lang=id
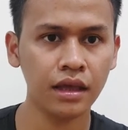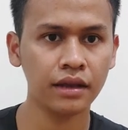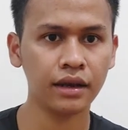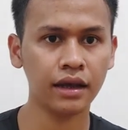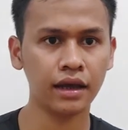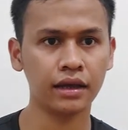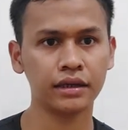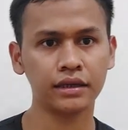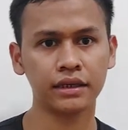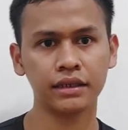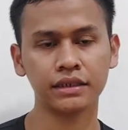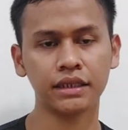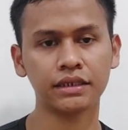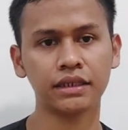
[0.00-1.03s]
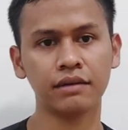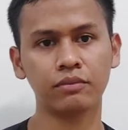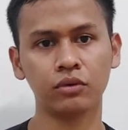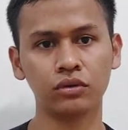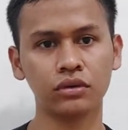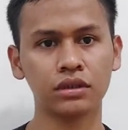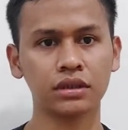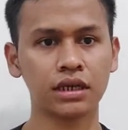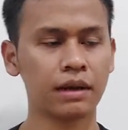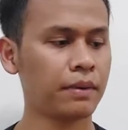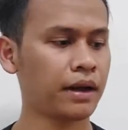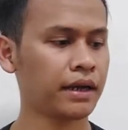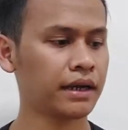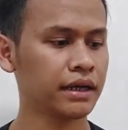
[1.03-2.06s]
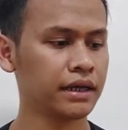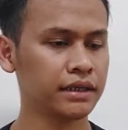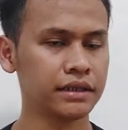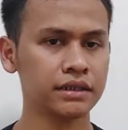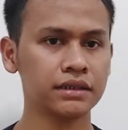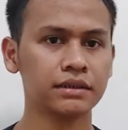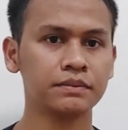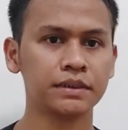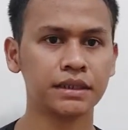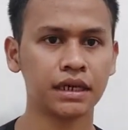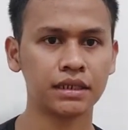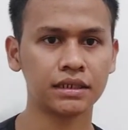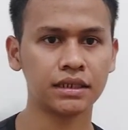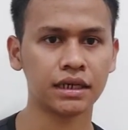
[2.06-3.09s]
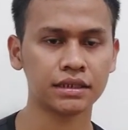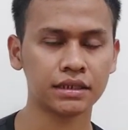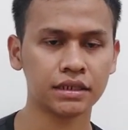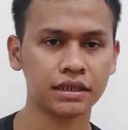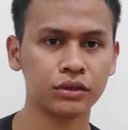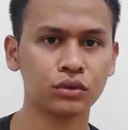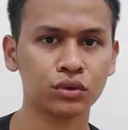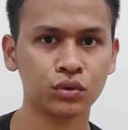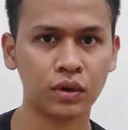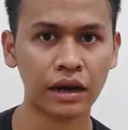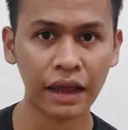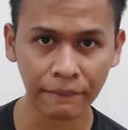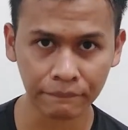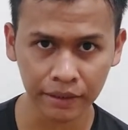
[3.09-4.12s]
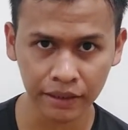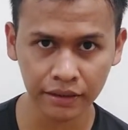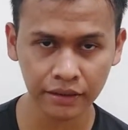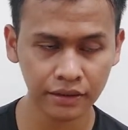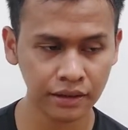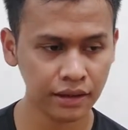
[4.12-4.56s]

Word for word: nah ini saya cabut nggak pakai ini bisa didengar sendiri untuk suara HP